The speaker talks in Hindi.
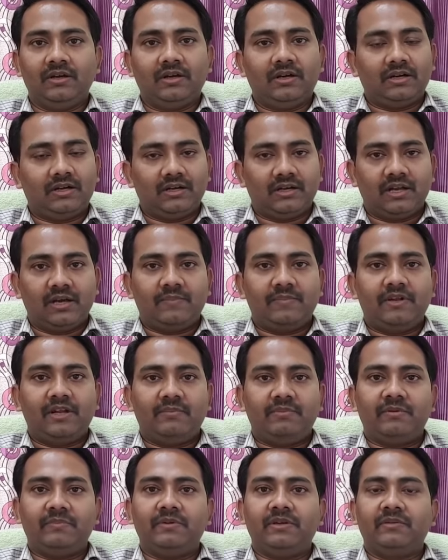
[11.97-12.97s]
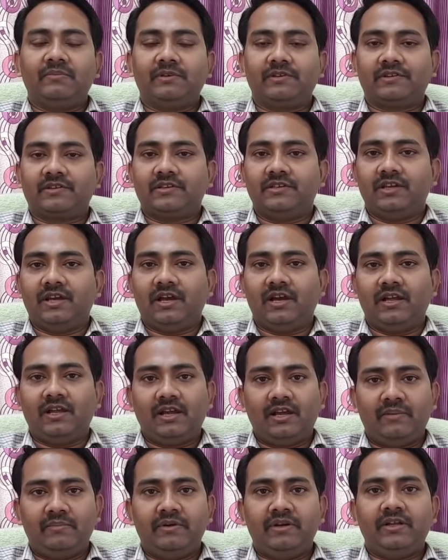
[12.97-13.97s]
अगर आपने अभी बी किया है या
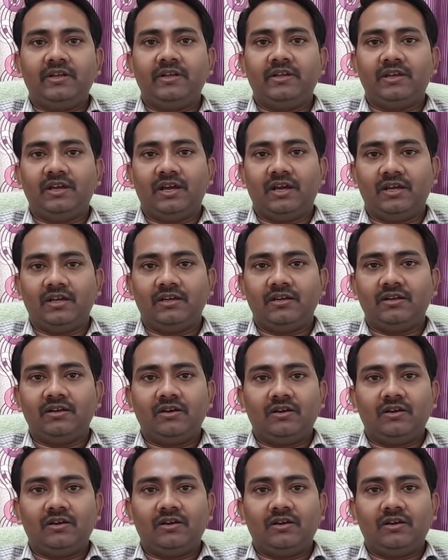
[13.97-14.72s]
एम किया है